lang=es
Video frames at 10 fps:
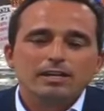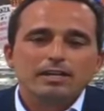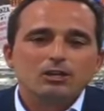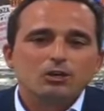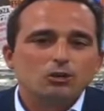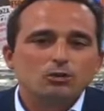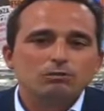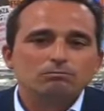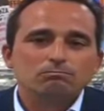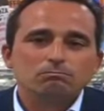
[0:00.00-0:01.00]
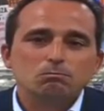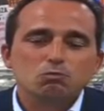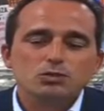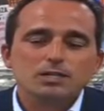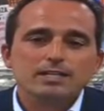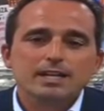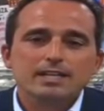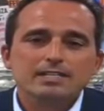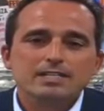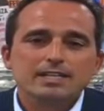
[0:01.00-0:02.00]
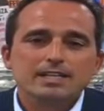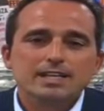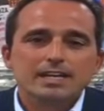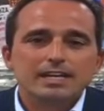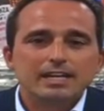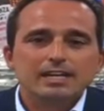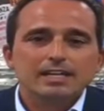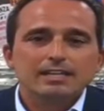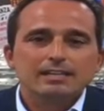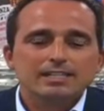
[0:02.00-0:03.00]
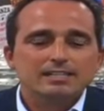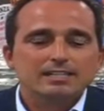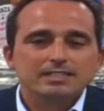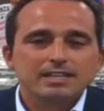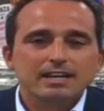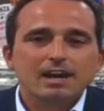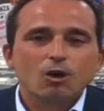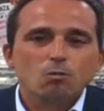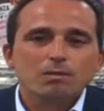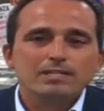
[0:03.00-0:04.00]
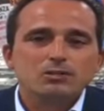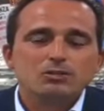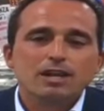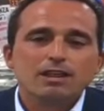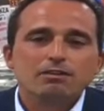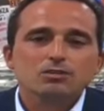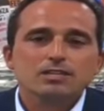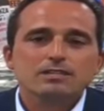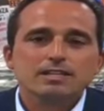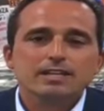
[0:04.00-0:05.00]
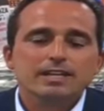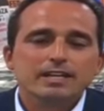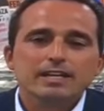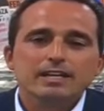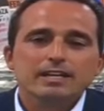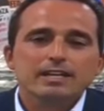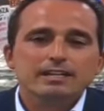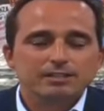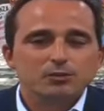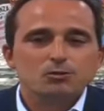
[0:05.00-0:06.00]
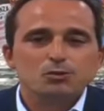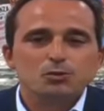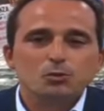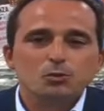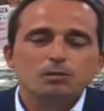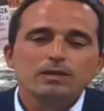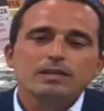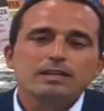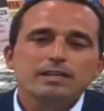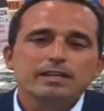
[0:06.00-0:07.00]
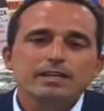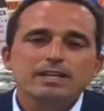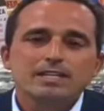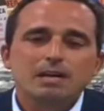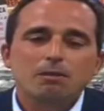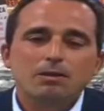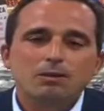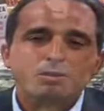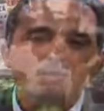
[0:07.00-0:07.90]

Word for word: y con muchas ganas de, que, de estrechar aún más los lazos entre, entre nuestro club y El Salvador.